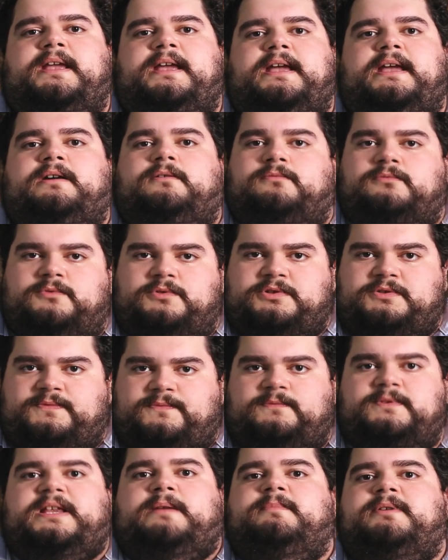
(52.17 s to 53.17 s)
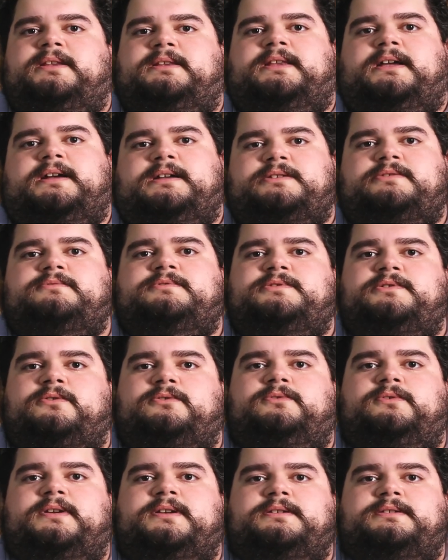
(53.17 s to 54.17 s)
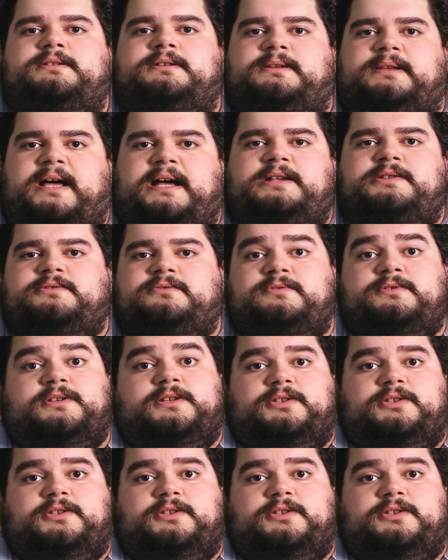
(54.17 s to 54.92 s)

é um dos fundamentais, é um dos autores clássicos